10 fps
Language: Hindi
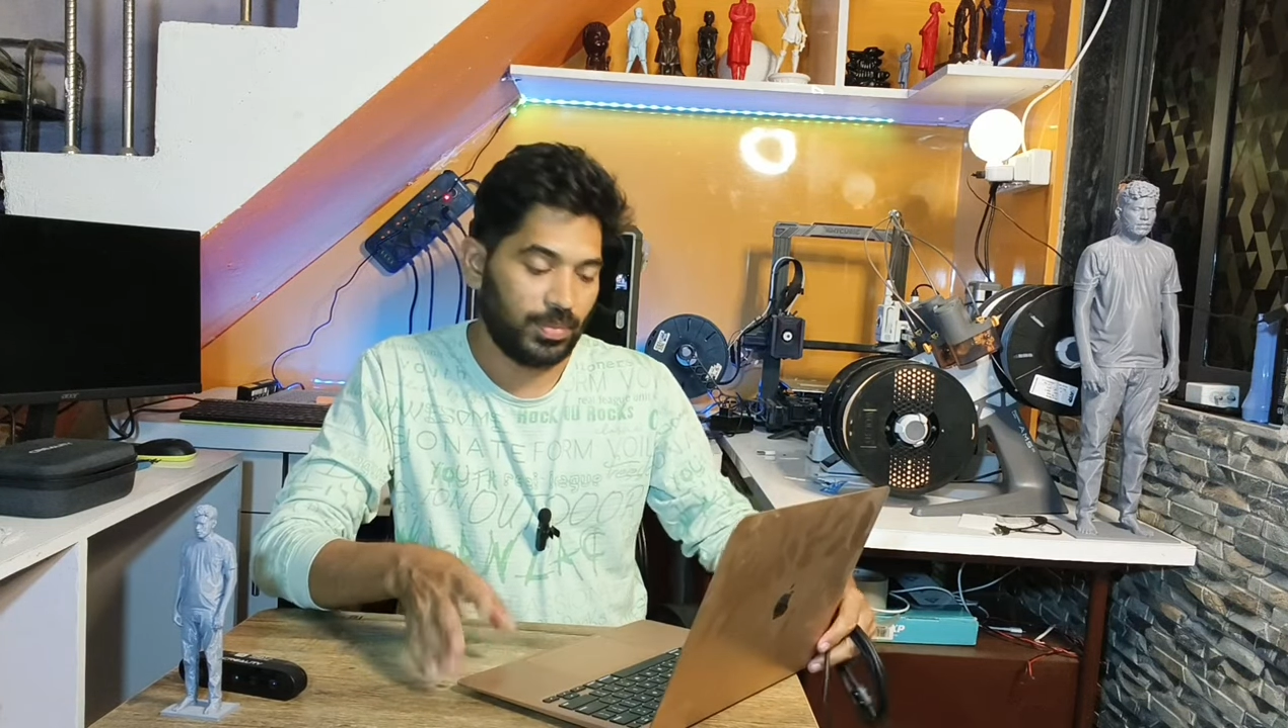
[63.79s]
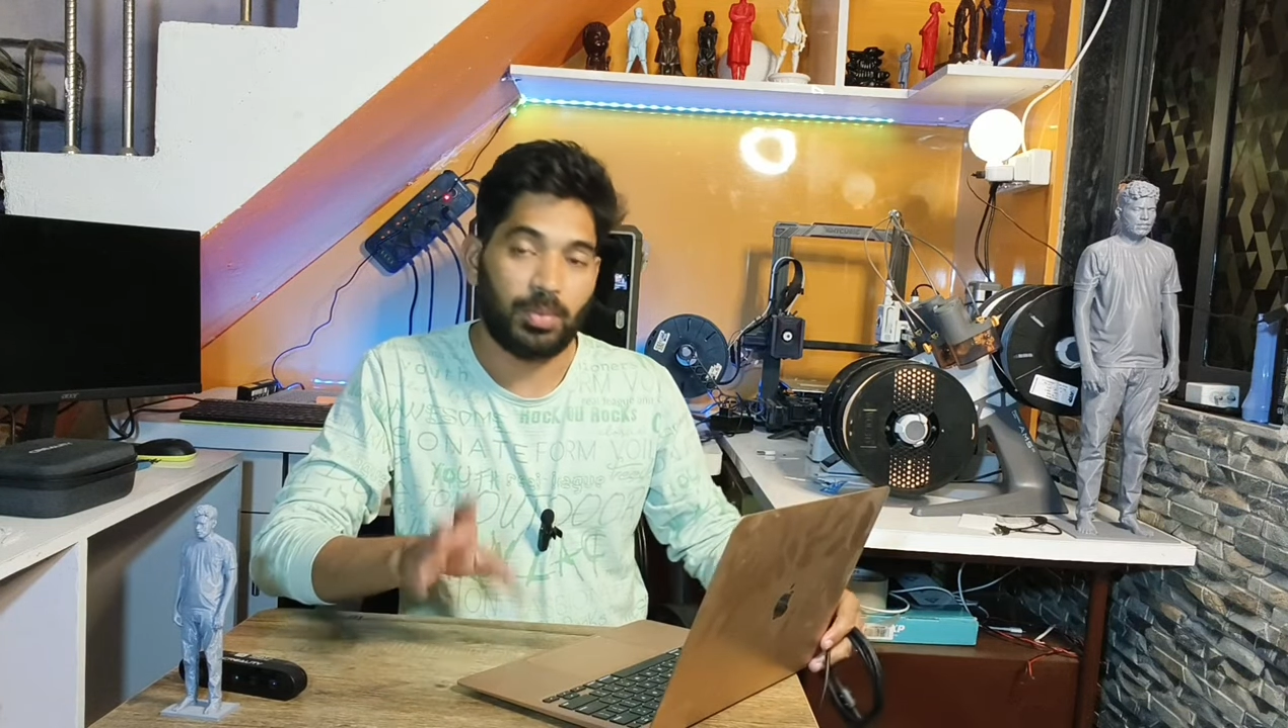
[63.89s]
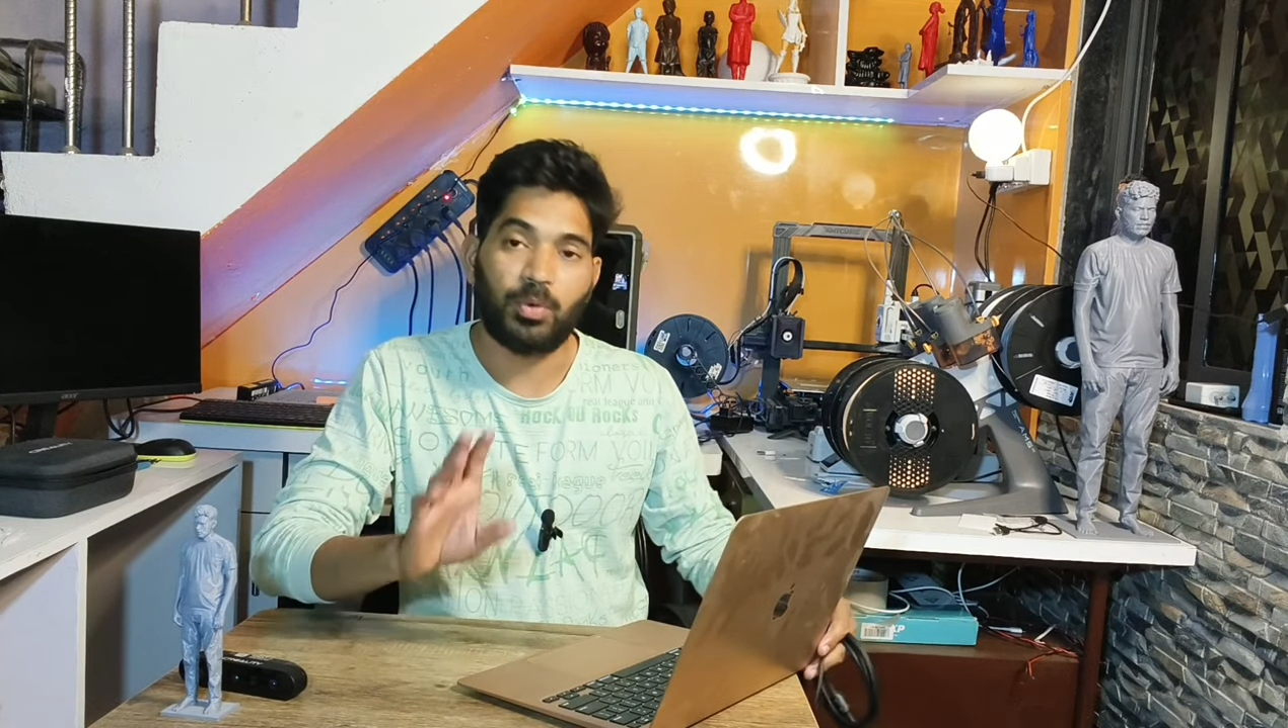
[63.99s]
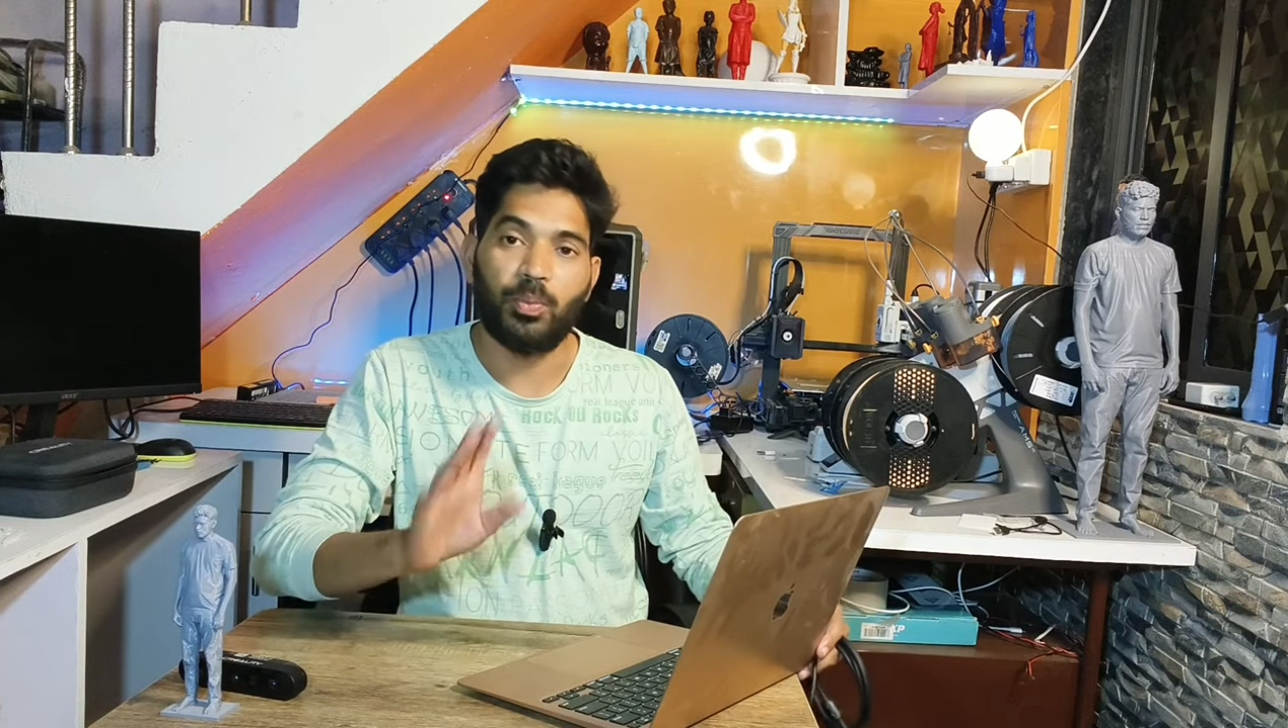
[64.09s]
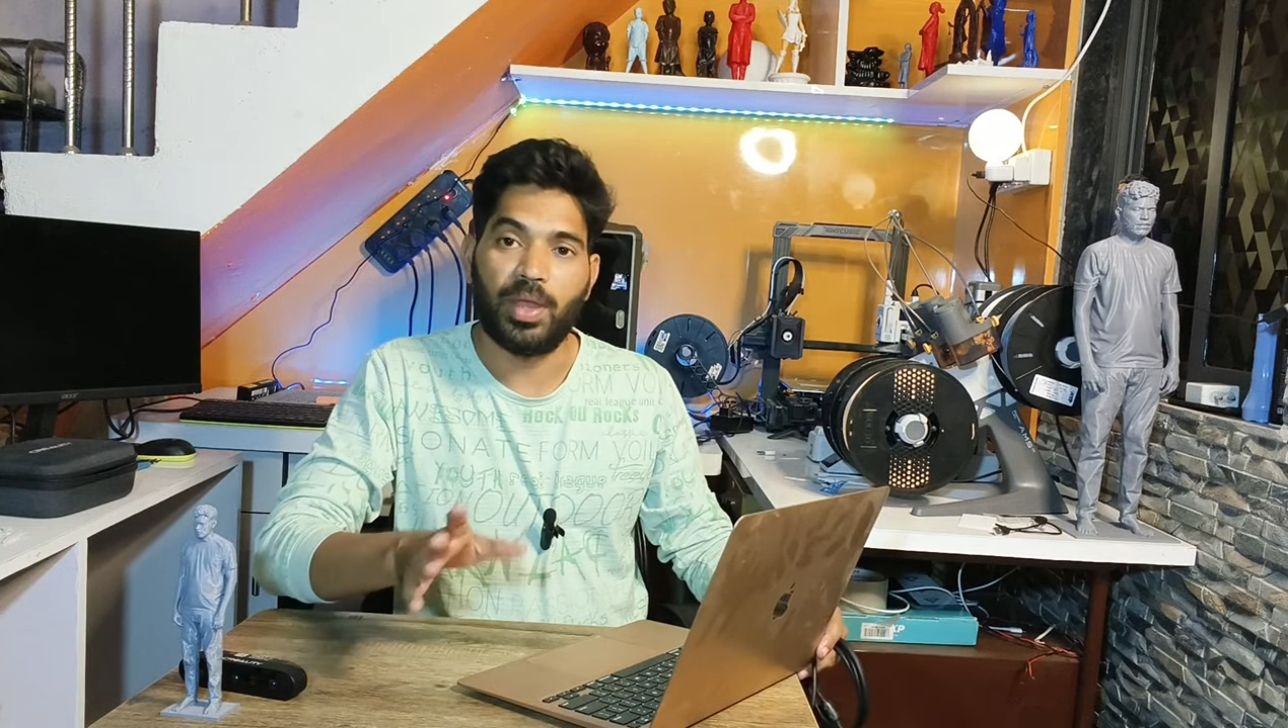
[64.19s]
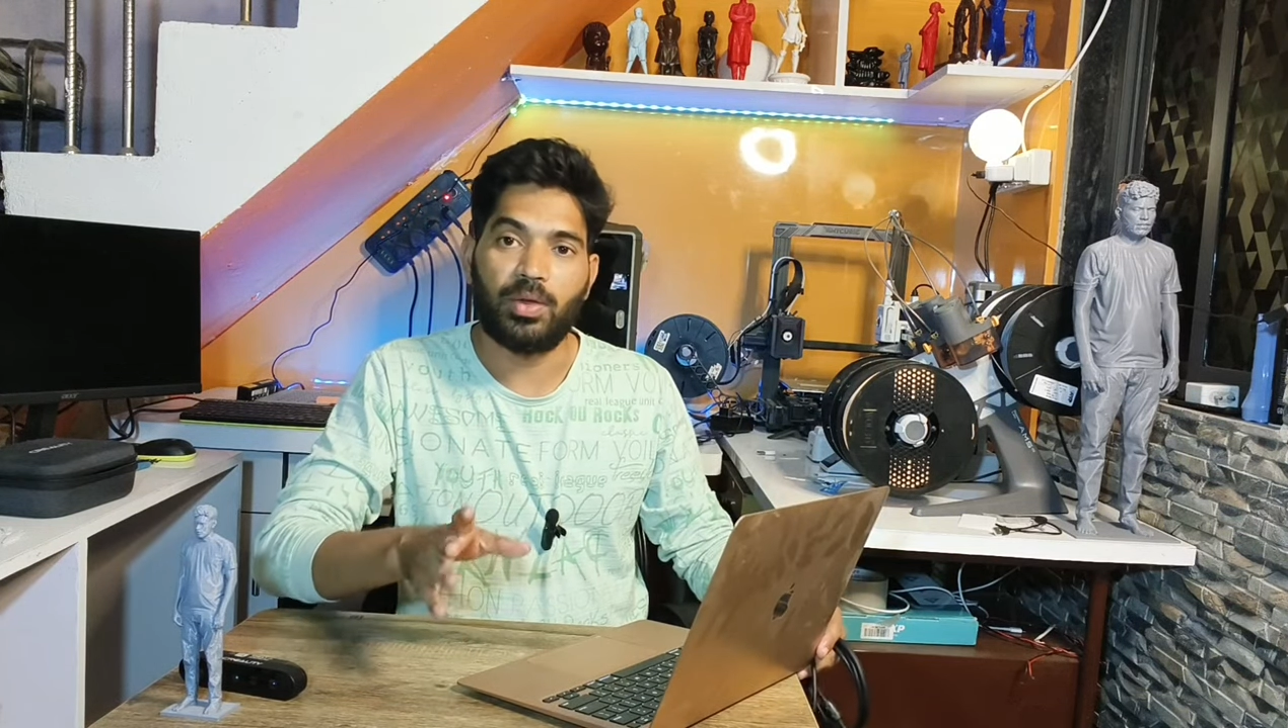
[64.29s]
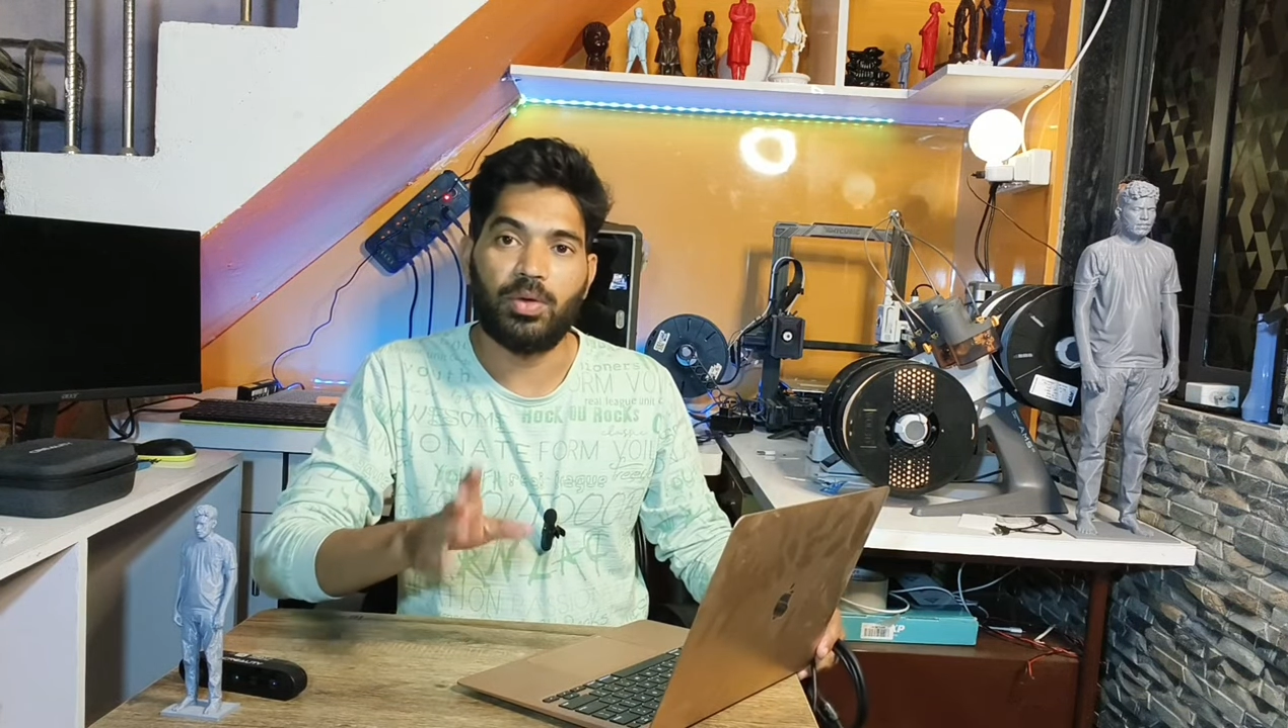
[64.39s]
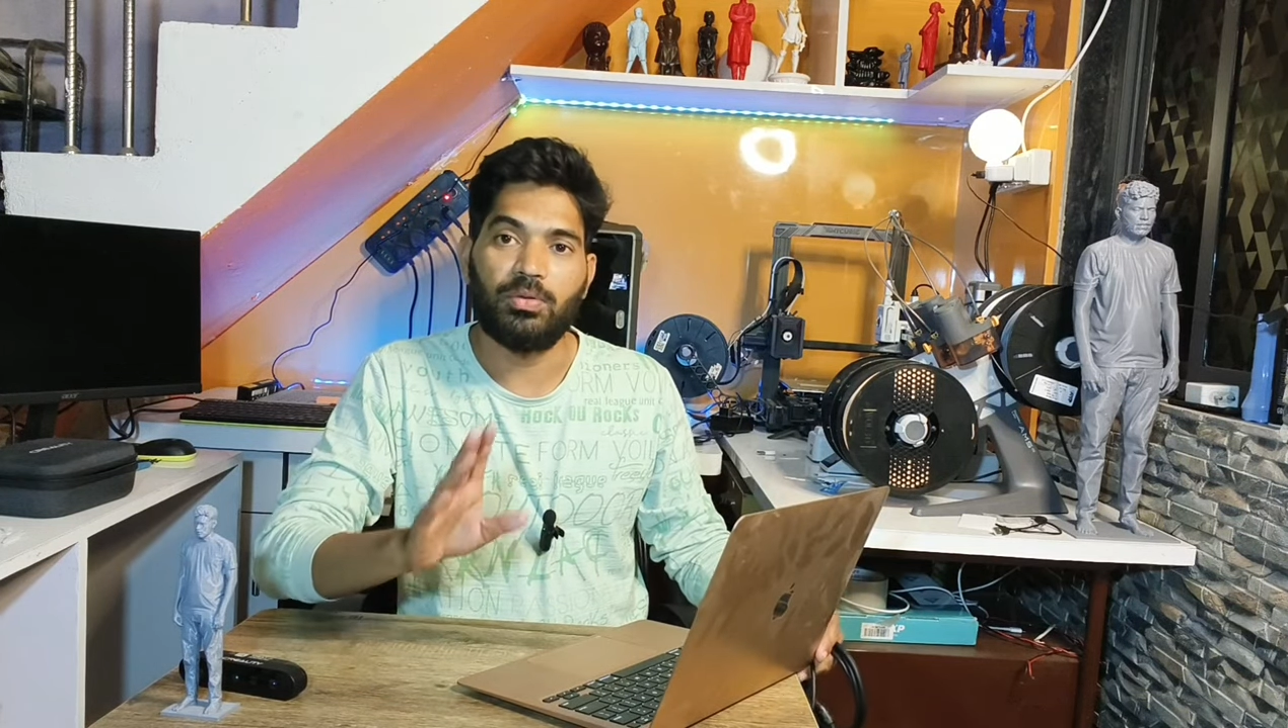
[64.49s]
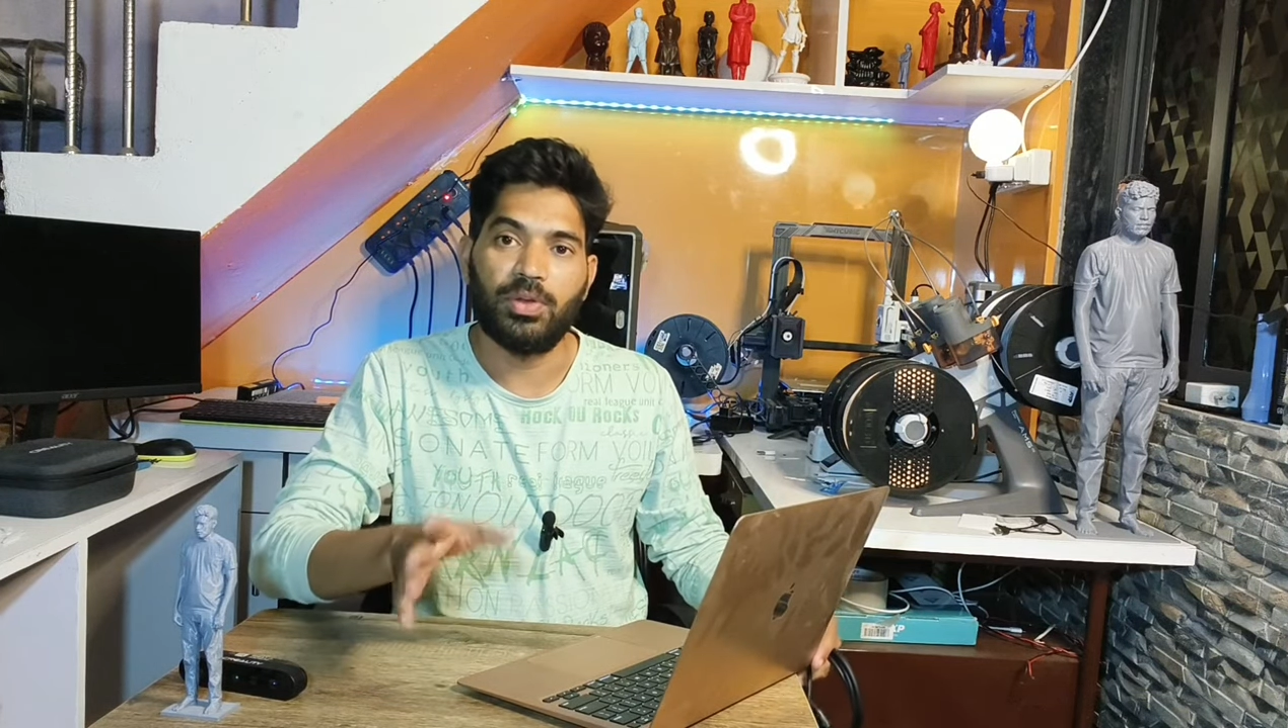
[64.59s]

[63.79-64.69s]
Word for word: आपको मैक और